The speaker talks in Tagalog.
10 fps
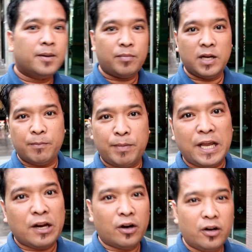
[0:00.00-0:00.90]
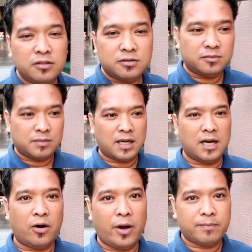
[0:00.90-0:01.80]
Pilipino, mga
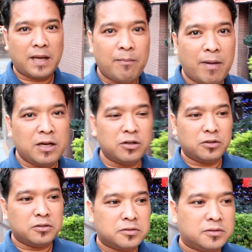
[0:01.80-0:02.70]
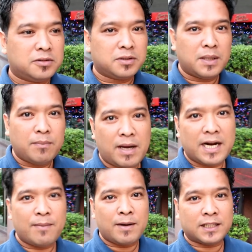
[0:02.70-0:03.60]
OFW,
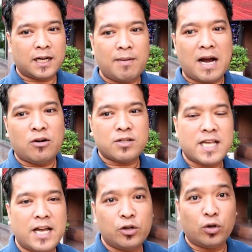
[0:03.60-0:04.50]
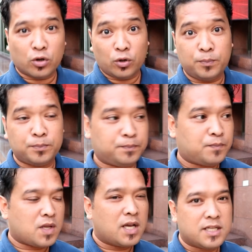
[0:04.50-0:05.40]
para magtrabaho sa Europe,
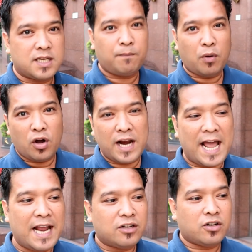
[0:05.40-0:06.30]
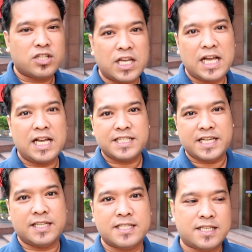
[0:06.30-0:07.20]
sa Poland, o sa
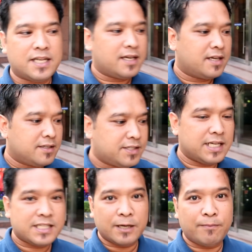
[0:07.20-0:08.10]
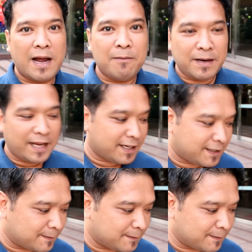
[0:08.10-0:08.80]
Czech, Czech Republic.